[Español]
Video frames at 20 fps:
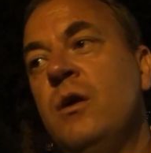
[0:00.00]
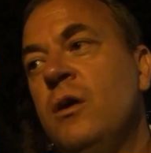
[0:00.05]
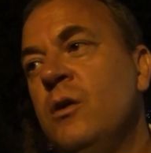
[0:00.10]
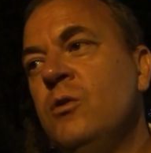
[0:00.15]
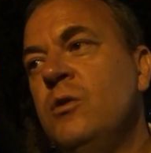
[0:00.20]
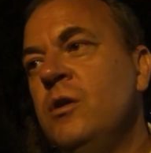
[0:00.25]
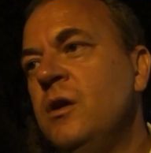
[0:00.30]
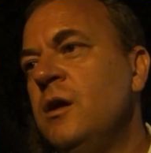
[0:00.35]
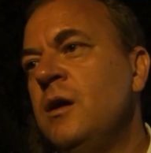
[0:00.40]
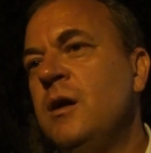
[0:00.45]
que
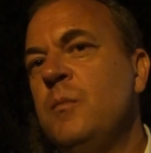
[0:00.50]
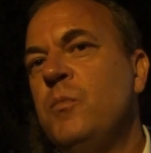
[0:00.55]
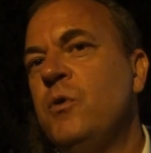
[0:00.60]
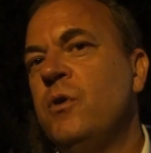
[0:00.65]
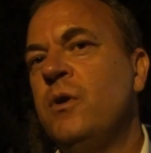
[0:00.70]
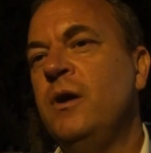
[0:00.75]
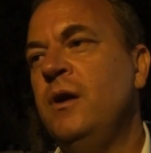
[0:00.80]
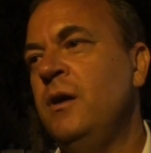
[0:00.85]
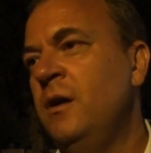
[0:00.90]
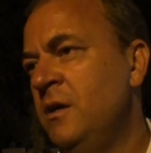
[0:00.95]
no tienen que
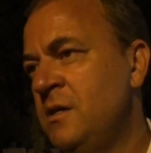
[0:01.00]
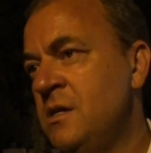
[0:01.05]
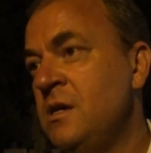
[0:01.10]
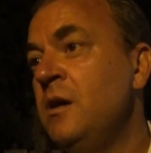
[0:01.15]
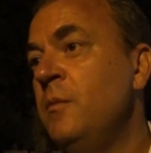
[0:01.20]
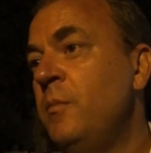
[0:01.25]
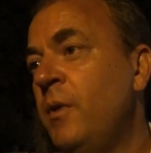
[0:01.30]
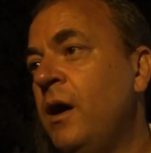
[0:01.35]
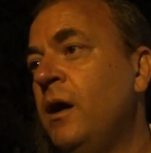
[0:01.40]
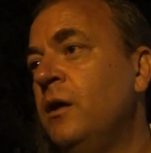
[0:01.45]
por qué
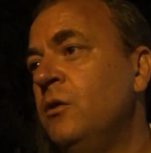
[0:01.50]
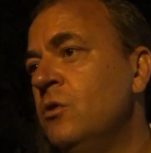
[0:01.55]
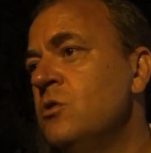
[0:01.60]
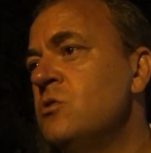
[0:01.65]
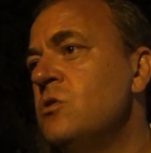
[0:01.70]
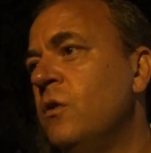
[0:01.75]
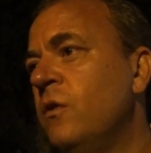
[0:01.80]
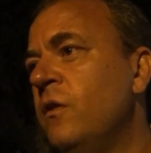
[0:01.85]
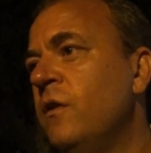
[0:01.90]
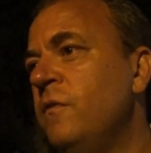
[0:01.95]
seguir pagando
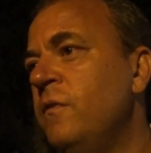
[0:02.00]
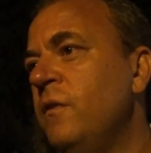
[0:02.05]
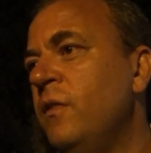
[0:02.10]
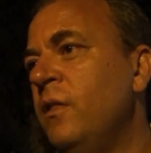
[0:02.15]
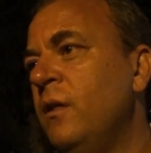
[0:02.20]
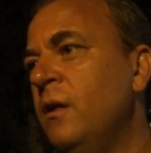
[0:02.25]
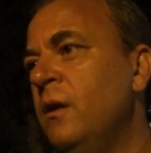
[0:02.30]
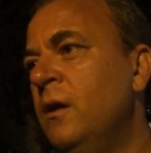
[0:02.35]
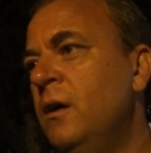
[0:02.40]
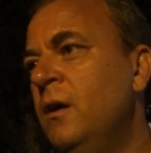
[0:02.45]
esos
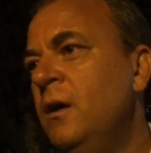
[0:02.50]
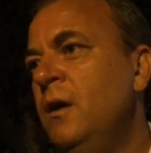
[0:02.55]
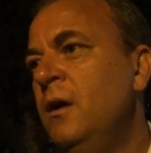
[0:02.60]
déficits.